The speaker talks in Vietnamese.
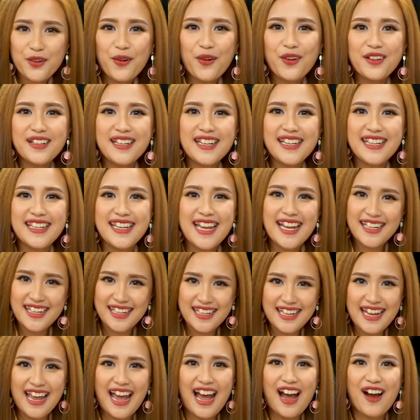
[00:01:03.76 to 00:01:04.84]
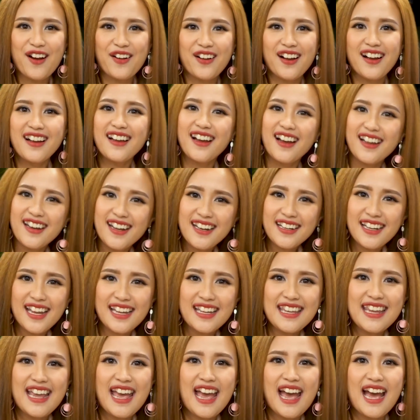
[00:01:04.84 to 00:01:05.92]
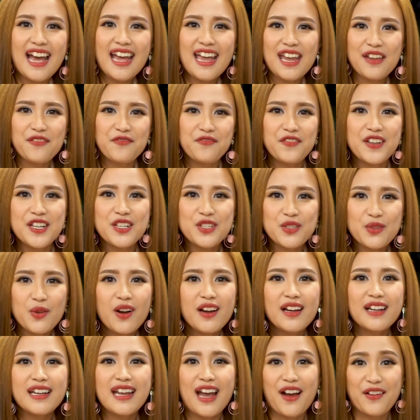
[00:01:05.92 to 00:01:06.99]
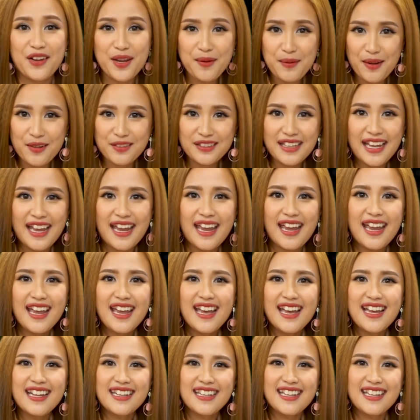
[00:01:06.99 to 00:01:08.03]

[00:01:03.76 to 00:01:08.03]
rồi thì gia đình gạo có gửi đến khán giả mv xuân gạo nếp gạo tẻ